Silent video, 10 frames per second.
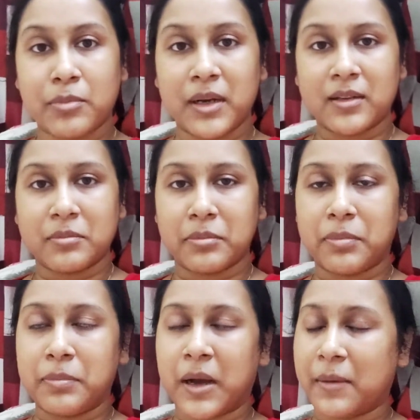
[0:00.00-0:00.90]
মানে
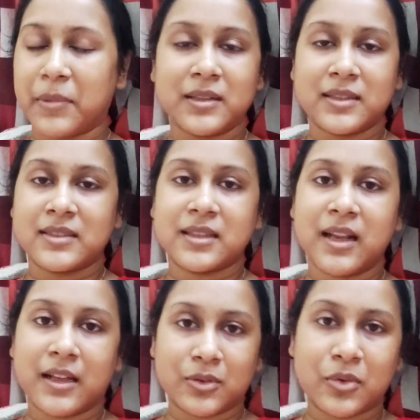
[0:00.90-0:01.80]
ভাপা যাচ্ছে
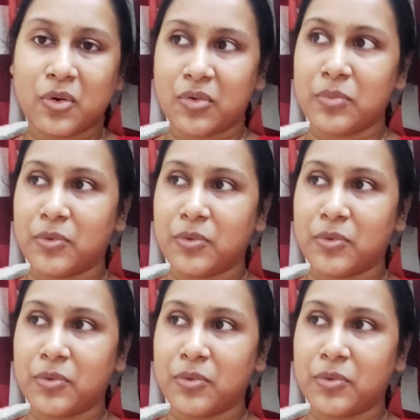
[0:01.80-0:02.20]
না এত গরম